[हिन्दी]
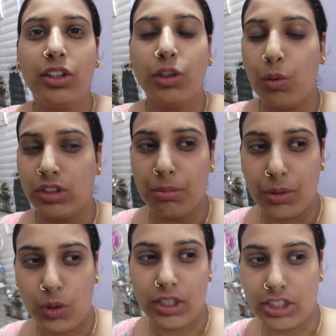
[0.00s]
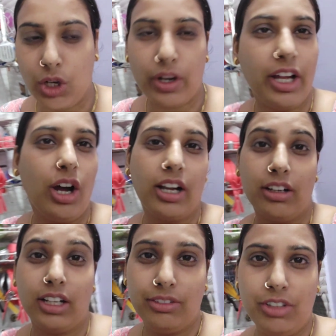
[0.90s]
तो मौसम बिल्कुल अच्छा हो रहा है और
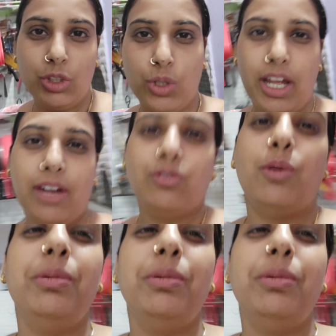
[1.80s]
अद्विक जो है वो